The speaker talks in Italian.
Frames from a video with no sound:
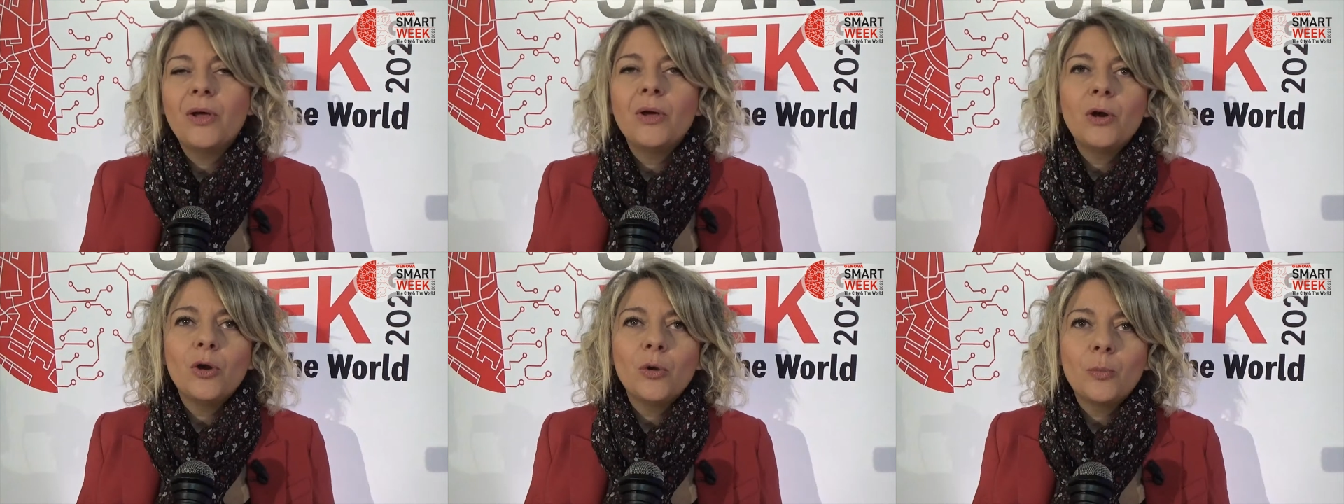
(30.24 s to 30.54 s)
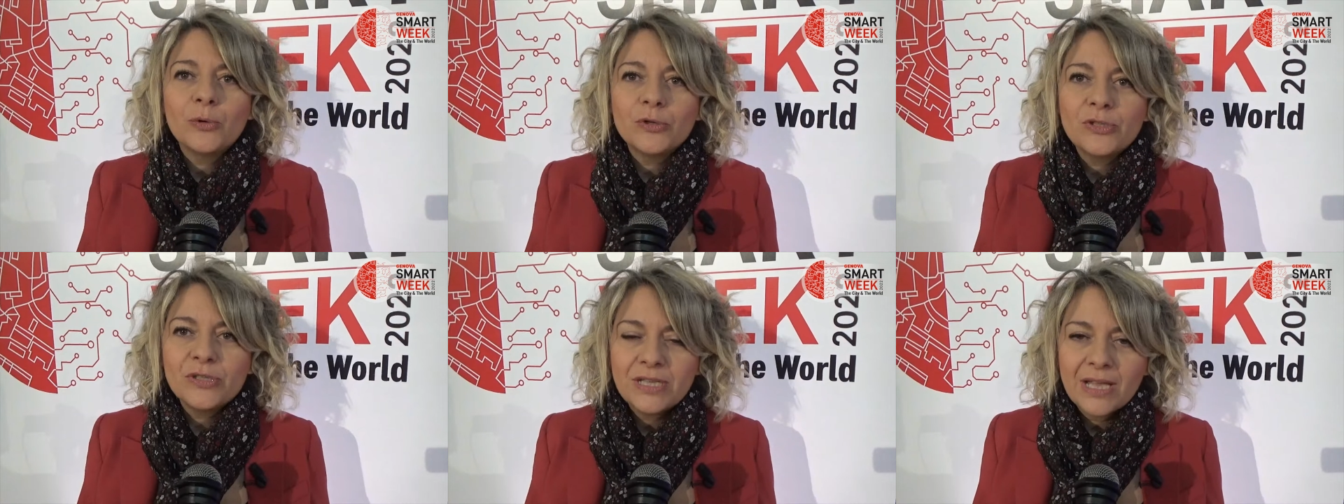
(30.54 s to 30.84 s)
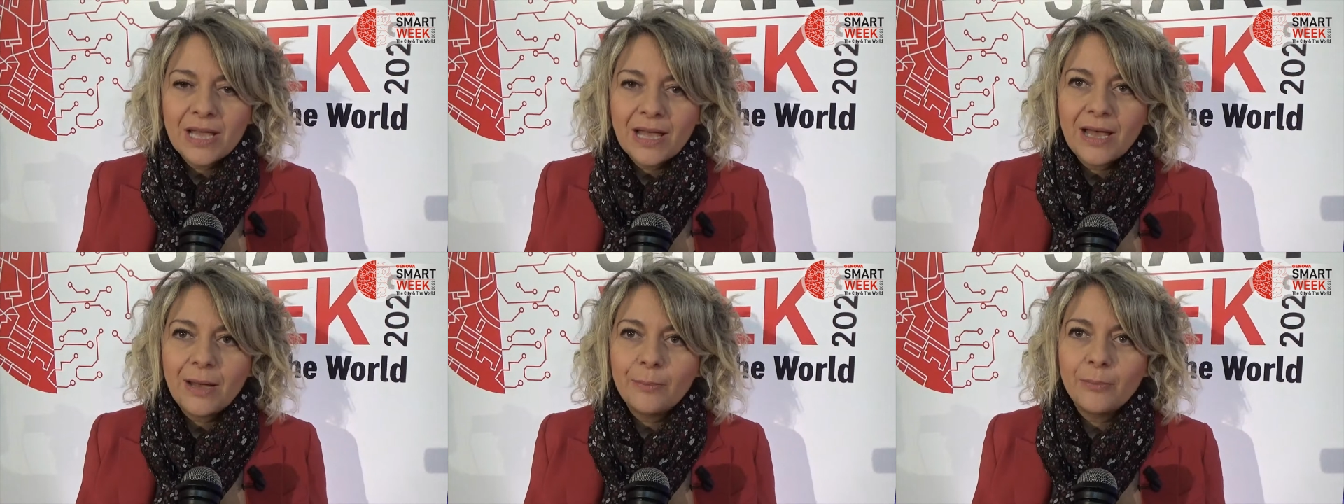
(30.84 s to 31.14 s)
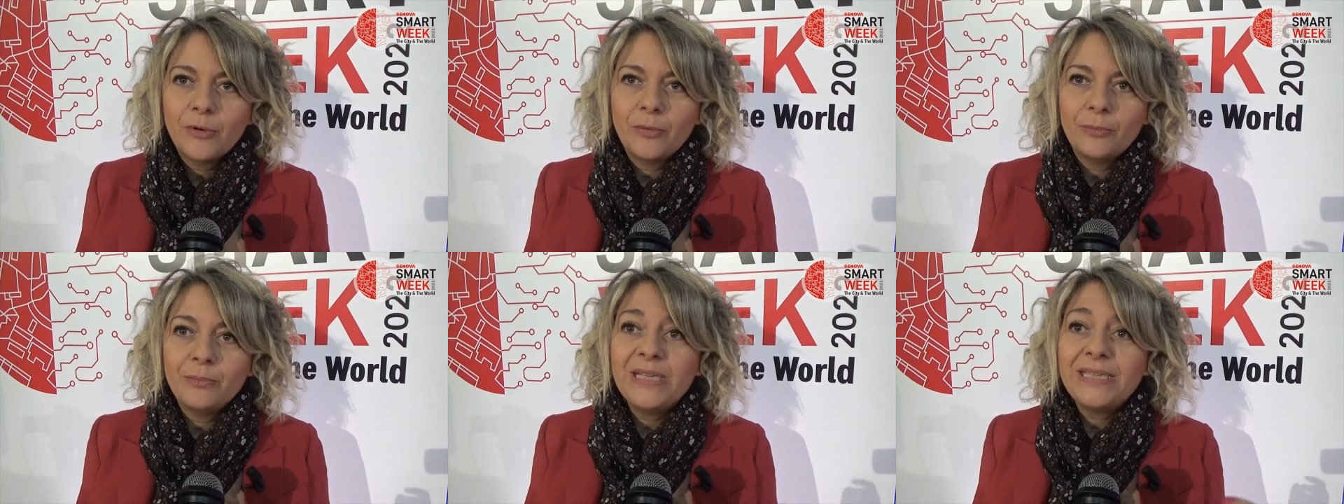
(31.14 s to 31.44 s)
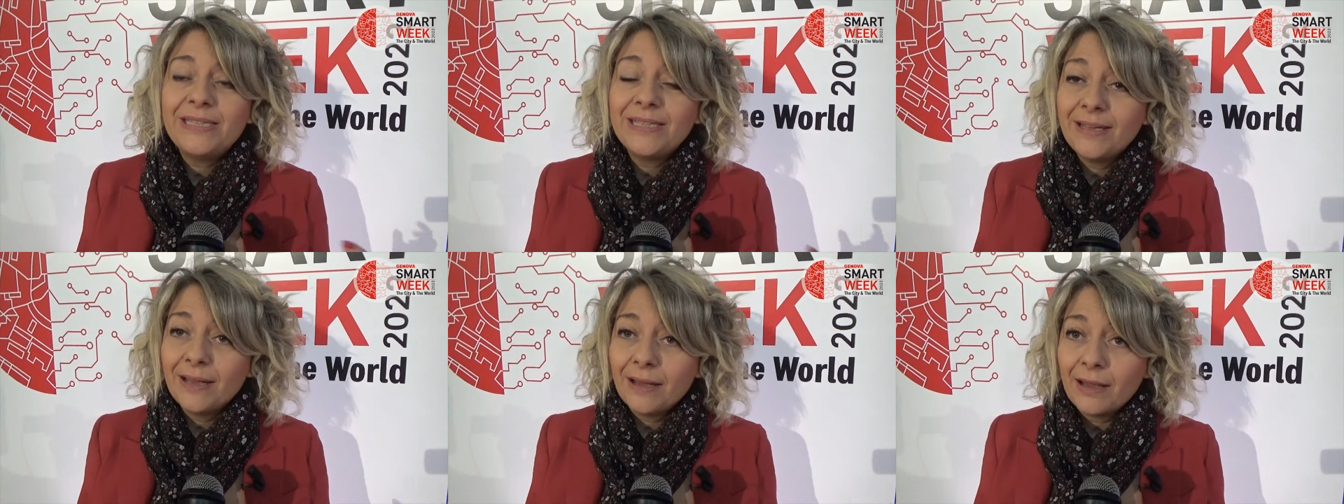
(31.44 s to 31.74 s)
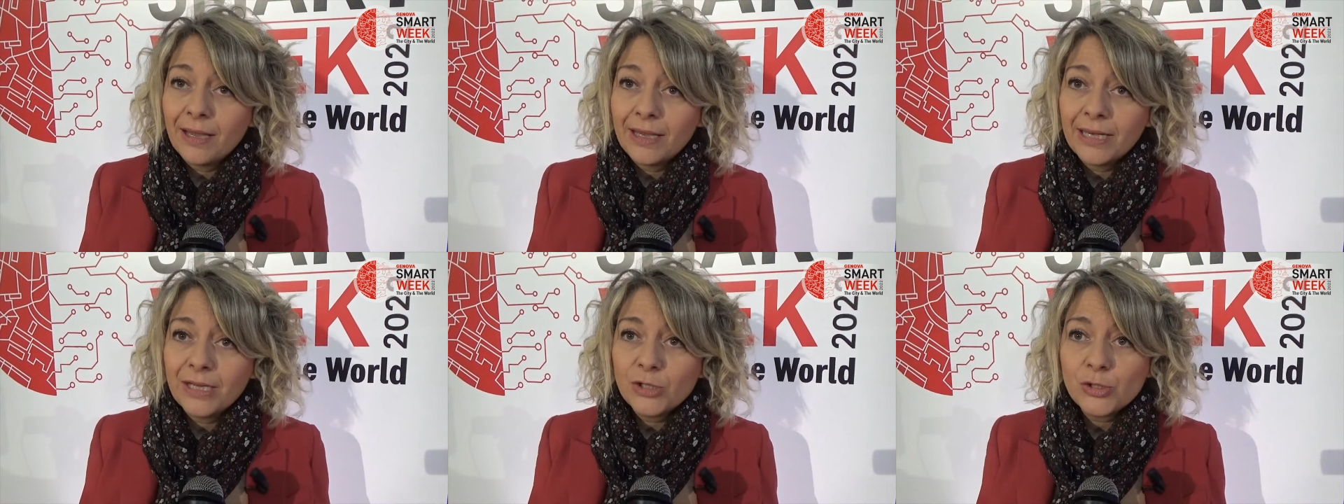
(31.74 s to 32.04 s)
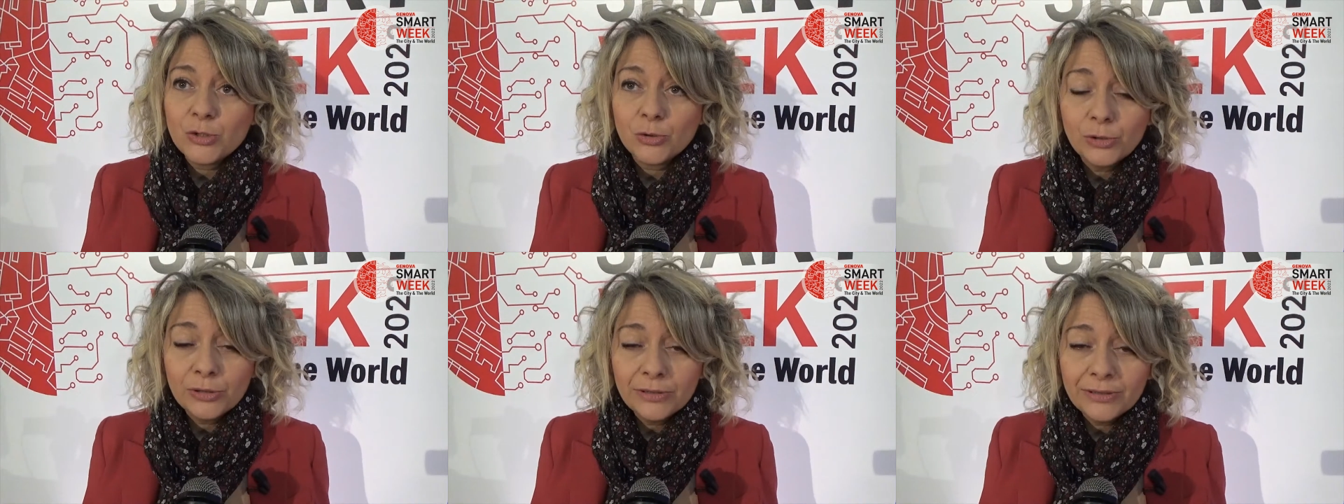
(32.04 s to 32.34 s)
lo possiamo mitigare
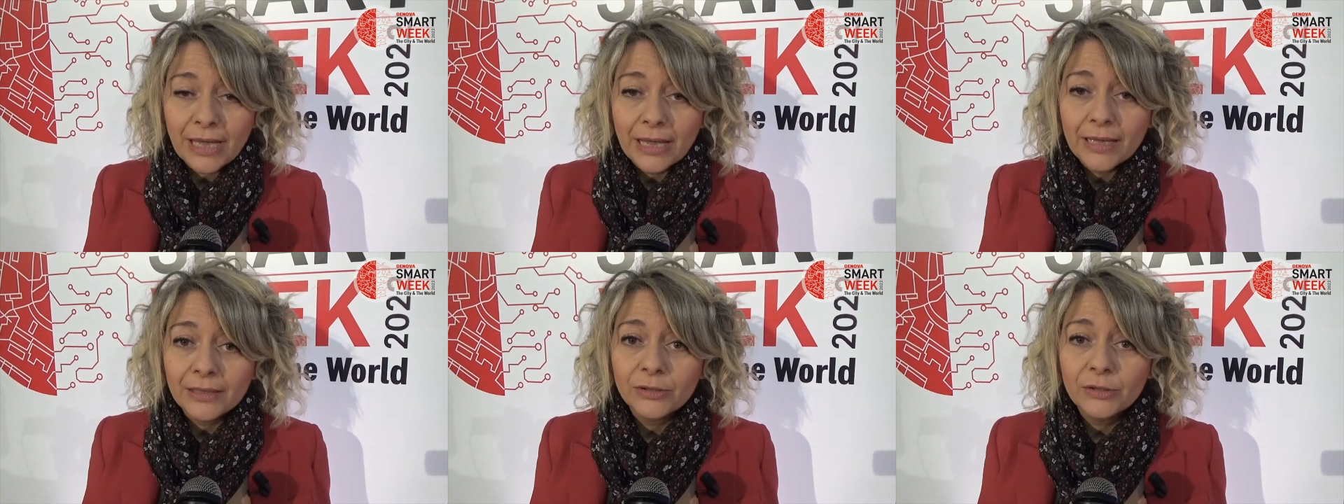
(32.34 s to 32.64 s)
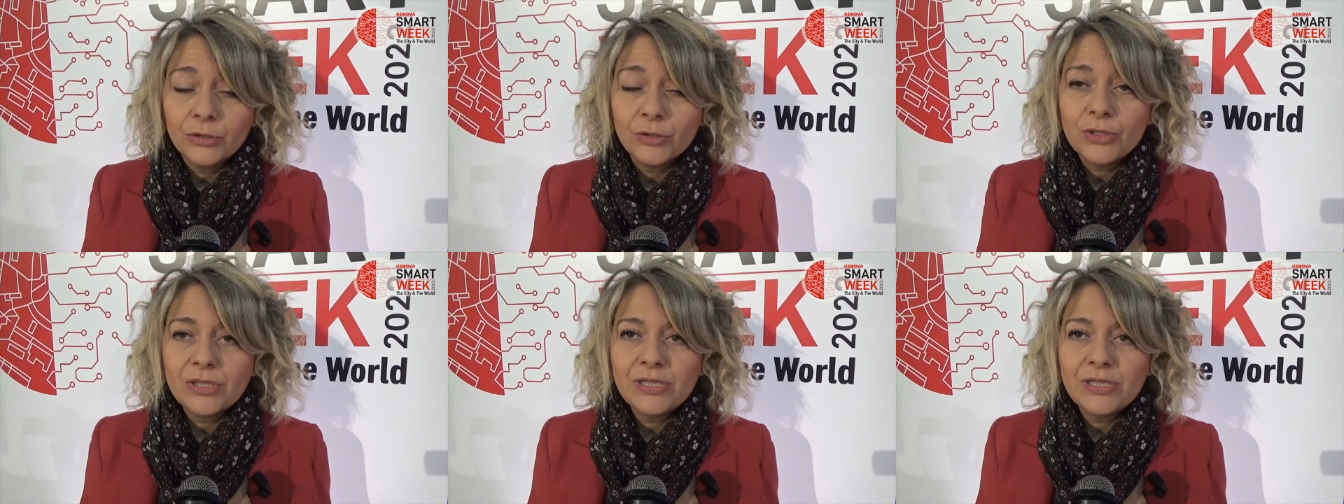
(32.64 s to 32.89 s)
soltanto